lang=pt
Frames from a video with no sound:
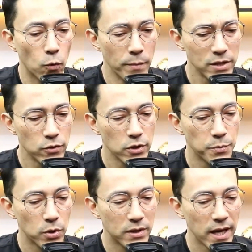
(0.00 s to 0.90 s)
o medidor
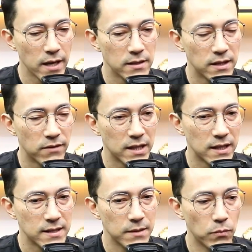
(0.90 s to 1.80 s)
de potência vai
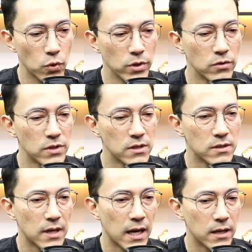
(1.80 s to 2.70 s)
trazer muitos
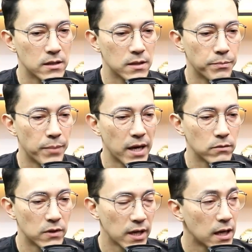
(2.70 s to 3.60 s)
insights
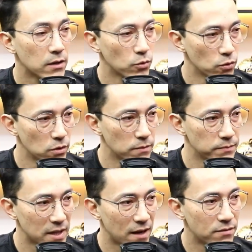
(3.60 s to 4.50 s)
para o
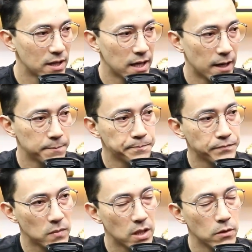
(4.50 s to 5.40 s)
treinador avaliar.
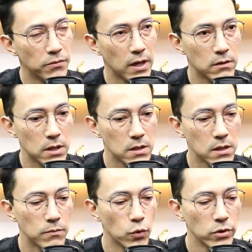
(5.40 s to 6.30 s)
Né? Eu falo que
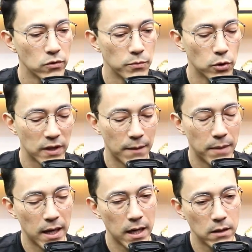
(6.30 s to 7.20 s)
assim, muito do meu
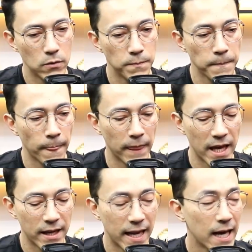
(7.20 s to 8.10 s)
trabalho
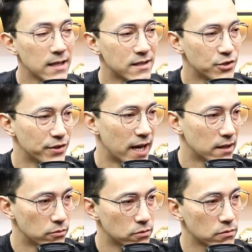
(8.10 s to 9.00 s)
é análise de
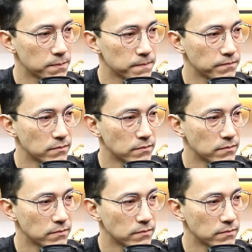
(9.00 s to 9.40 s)
dados.